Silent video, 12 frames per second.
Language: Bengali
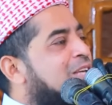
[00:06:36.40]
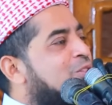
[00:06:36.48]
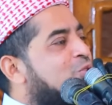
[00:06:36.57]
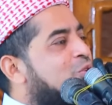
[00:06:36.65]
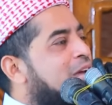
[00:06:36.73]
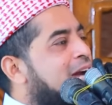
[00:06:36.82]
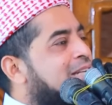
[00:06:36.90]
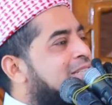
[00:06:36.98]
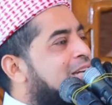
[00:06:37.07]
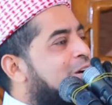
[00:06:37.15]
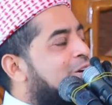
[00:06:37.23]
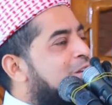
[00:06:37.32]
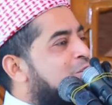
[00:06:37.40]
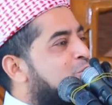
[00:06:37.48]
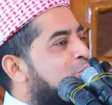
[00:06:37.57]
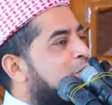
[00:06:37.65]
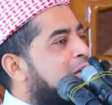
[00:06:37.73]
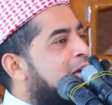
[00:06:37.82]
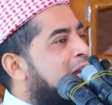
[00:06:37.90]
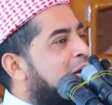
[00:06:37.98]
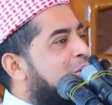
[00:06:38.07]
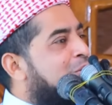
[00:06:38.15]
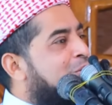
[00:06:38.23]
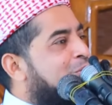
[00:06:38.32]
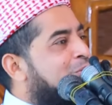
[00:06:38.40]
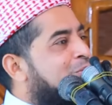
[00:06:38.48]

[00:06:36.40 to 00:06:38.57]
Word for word: কিন্তু একটা কথা শুনিয়া রাখো